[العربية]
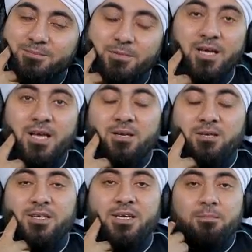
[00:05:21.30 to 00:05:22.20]
ما,
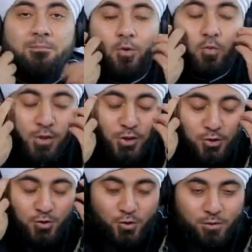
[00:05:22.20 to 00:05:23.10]
ما هو
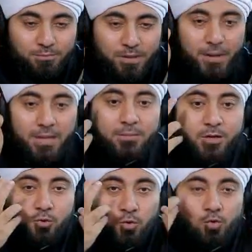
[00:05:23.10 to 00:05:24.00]
يحسوا هم بعد
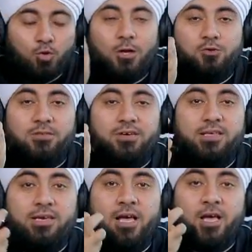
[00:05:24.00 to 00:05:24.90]
ما يقولوا كل الاوصاف
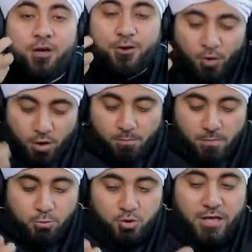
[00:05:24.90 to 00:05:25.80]
هذه ان
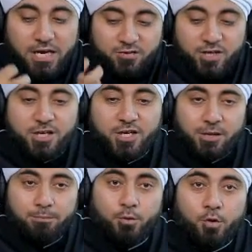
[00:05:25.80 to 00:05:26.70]
هم مش قادرين
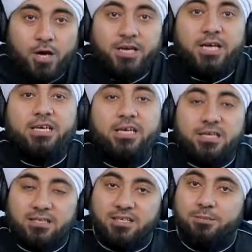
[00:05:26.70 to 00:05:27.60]
يعبروا عن
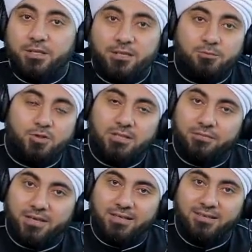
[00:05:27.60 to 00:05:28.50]
حقيقه النبي
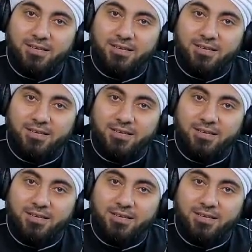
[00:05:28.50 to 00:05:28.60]
المصطفى